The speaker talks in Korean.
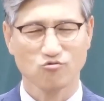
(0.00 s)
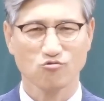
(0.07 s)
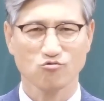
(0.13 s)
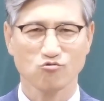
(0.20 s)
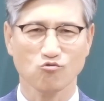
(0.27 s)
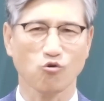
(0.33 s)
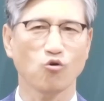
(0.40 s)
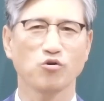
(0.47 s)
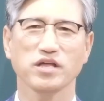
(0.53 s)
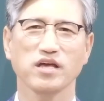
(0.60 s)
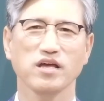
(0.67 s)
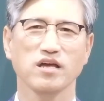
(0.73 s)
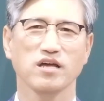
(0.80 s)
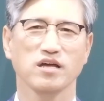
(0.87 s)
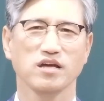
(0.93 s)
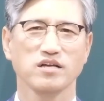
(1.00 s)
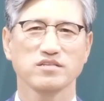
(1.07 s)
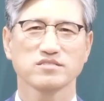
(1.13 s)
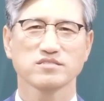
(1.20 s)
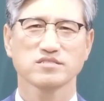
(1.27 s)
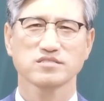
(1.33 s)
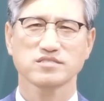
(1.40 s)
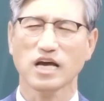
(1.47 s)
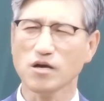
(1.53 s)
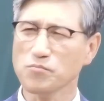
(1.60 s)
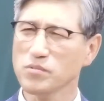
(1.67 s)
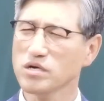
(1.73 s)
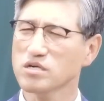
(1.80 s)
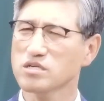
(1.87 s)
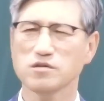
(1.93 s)
돈에
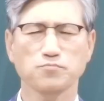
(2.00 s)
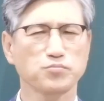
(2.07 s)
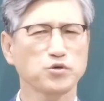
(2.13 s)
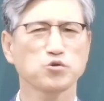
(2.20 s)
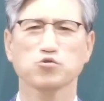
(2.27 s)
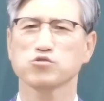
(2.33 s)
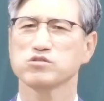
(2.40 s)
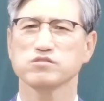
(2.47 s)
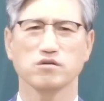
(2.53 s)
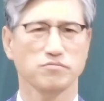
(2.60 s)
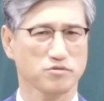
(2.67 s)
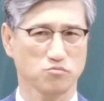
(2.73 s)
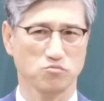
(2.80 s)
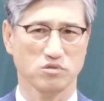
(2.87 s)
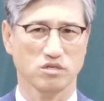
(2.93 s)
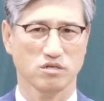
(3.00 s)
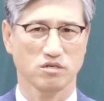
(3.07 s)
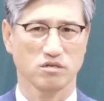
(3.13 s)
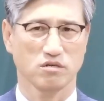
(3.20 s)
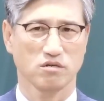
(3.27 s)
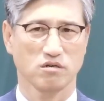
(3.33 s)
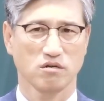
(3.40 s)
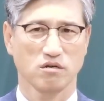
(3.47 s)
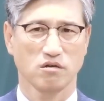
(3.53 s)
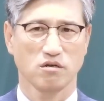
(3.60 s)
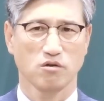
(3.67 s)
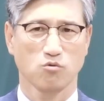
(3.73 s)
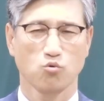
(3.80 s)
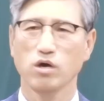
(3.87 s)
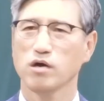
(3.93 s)
생명 걸 필요는 없습니다.
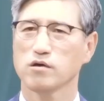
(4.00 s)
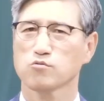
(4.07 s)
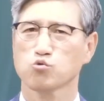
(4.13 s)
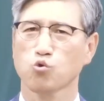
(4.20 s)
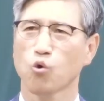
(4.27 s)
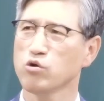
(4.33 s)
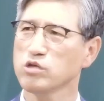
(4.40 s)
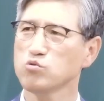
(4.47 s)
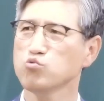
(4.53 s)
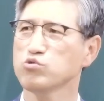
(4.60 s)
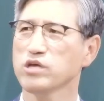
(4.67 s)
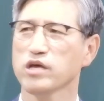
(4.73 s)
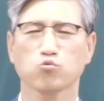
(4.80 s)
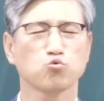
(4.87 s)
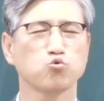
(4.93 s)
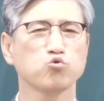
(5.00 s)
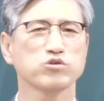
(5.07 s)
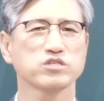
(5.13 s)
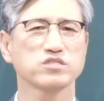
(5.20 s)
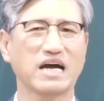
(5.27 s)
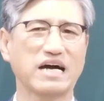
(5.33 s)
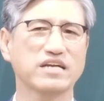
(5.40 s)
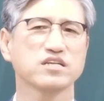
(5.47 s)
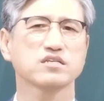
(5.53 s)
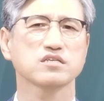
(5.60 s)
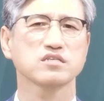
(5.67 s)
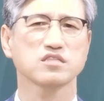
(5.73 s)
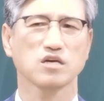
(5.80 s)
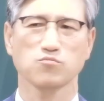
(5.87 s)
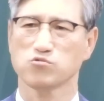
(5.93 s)
왜? 돈이 우리의 구원은
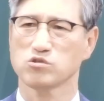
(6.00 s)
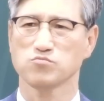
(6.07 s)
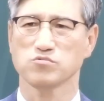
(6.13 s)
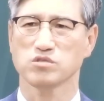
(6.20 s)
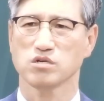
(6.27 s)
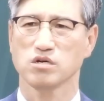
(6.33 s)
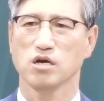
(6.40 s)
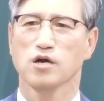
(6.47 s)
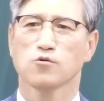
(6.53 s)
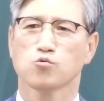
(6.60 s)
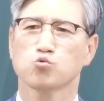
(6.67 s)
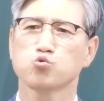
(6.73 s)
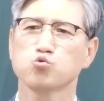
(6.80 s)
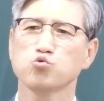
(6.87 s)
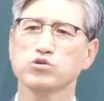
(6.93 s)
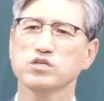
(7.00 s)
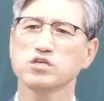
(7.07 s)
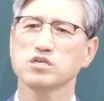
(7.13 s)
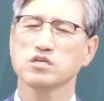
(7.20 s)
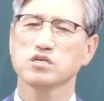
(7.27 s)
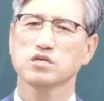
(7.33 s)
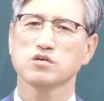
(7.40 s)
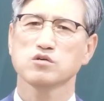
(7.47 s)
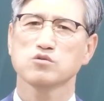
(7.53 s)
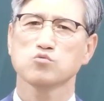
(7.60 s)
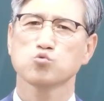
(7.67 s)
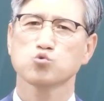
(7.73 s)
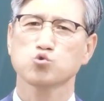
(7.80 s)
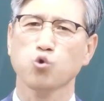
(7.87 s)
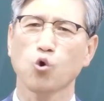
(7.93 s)
아니기 때문입니다. 구원이
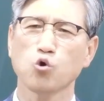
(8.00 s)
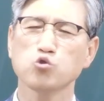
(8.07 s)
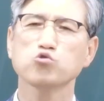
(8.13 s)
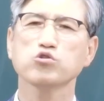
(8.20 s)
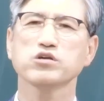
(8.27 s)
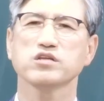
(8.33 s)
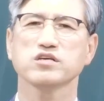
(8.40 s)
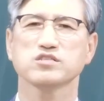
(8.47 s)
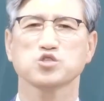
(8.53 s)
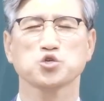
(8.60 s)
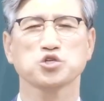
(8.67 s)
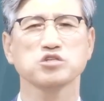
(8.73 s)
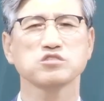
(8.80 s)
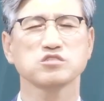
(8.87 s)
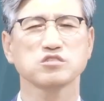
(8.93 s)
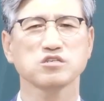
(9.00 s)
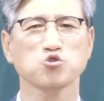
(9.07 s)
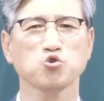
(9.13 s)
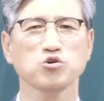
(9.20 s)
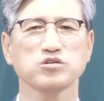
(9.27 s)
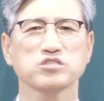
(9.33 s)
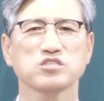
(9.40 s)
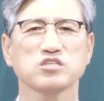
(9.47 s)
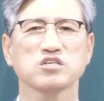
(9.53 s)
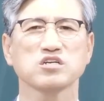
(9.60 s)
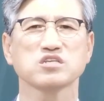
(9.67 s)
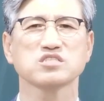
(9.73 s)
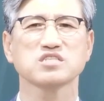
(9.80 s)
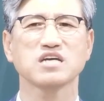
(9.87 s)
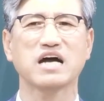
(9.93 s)
돈으로 인해서 결정되어지는
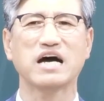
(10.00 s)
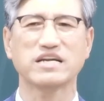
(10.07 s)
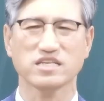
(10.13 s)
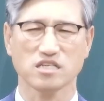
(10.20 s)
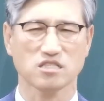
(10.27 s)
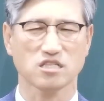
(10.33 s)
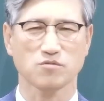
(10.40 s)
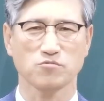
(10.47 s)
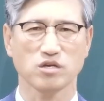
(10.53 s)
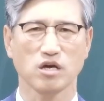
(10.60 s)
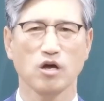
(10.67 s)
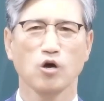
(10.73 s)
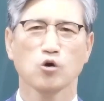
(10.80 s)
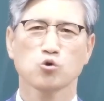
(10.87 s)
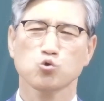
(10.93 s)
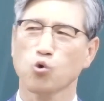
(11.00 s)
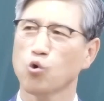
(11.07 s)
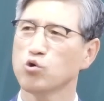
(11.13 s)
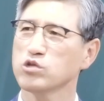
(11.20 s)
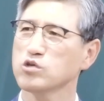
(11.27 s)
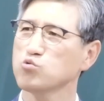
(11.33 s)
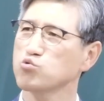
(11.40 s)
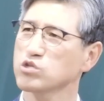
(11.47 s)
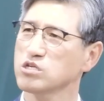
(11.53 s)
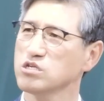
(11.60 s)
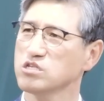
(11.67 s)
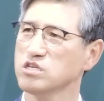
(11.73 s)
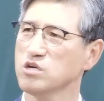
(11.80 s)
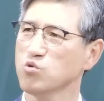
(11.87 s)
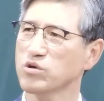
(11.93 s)
것이 아니기 때문에 돈이
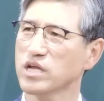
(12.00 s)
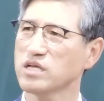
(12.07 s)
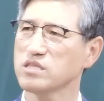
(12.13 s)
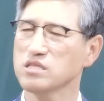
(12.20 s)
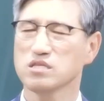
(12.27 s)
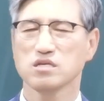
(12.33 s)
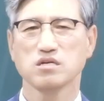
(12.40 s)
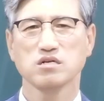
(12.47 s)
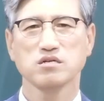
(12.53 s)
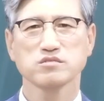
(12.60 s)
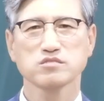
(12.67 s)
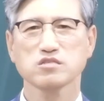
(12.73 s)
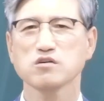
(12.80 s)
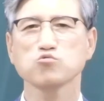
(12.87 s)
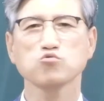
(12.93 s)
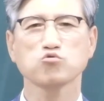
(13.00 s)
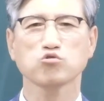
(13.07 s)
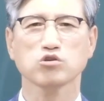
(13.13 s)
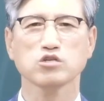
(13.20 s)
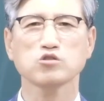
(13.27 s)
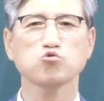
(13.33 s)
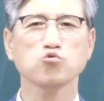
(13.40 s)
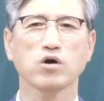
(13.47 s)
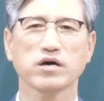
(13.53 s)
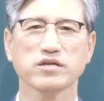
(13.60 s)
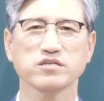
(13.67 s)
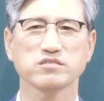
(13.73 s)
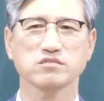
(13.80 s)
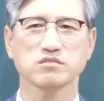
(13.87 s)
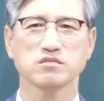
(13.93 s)
우리를 영원한 천국으로 인도하는